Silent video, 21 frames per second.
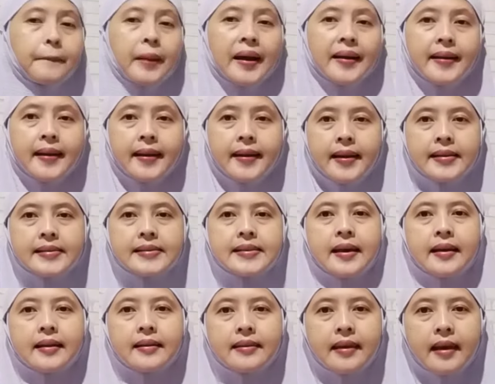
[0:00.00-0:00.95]
pada
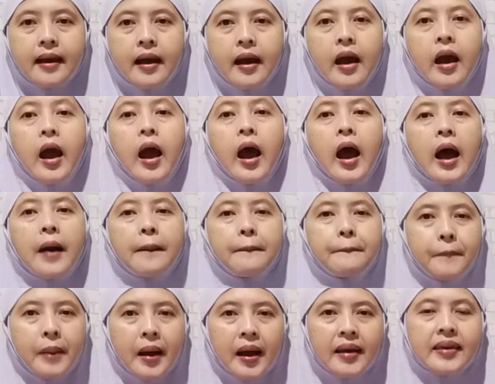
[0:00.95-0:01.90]
dasarnya
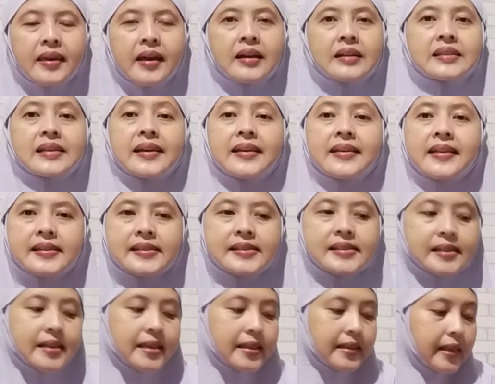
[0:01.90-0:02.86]
apa yang saya
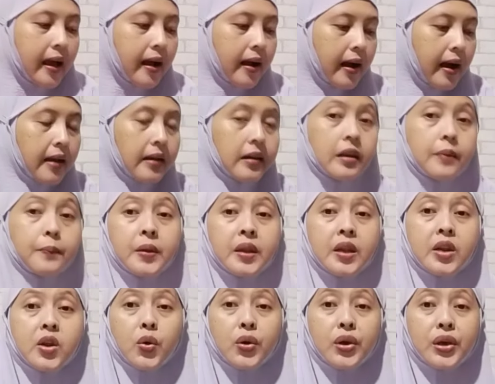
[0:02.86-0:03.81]
ceritakan di
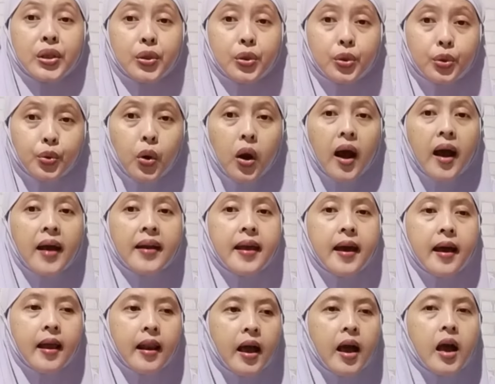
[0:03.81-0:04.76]
video itu
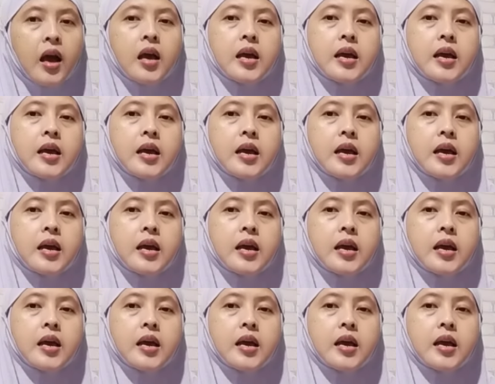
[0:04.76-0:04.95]
adalah